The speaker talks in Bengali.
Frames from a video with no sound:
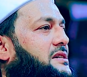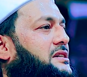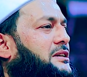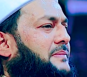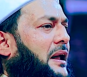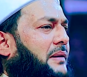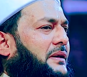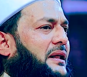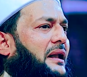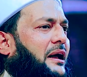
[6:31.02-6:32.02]
সীমান
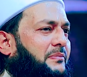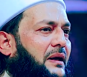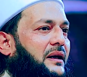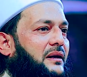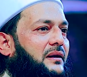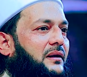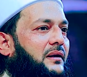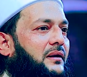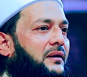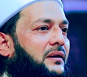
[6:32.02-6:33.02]
আমাদের লাগবে
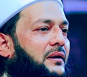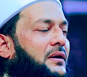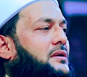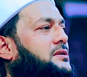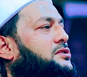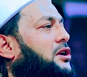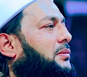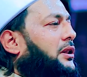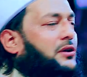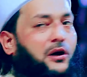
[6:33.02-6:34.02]
জোরে
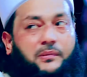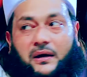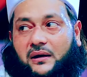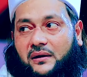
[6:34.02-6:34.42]
বলতে হবে